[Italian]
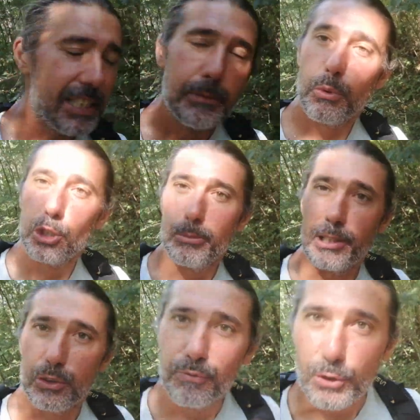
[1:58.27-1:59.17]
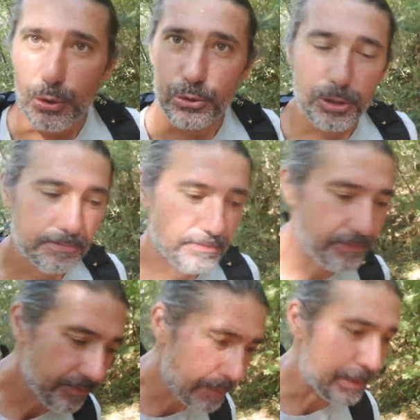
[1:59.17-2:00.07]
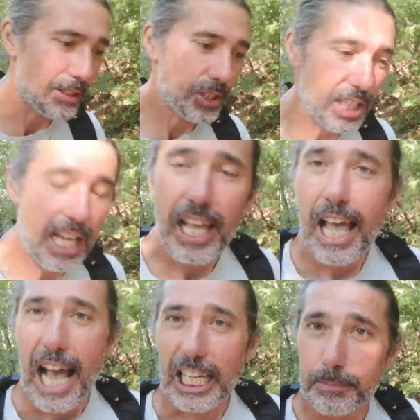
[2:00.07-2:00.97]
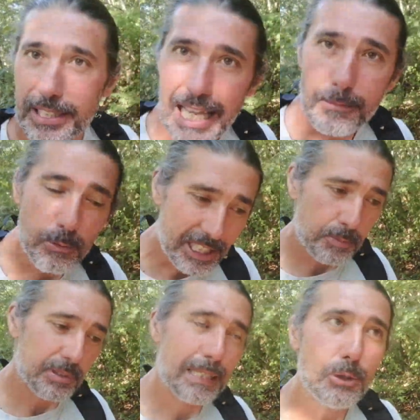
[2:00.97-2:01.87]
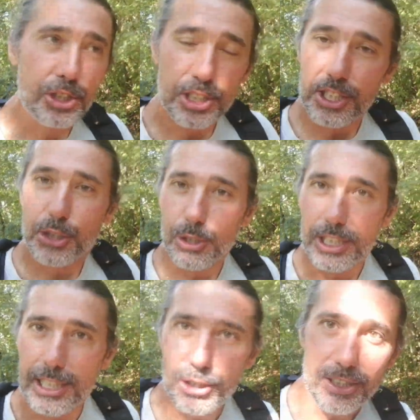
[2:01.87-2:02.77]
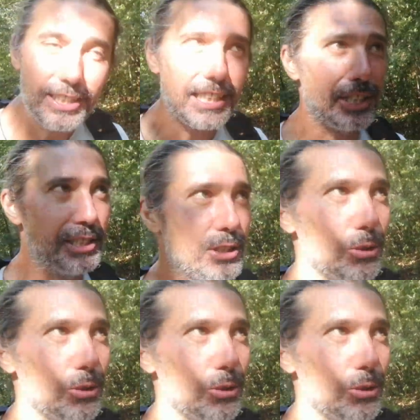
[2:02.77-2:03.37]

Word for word: facciamo questo bel confronto. Va bene, allora aspettiamo, mentre aspettiamo il signorino che se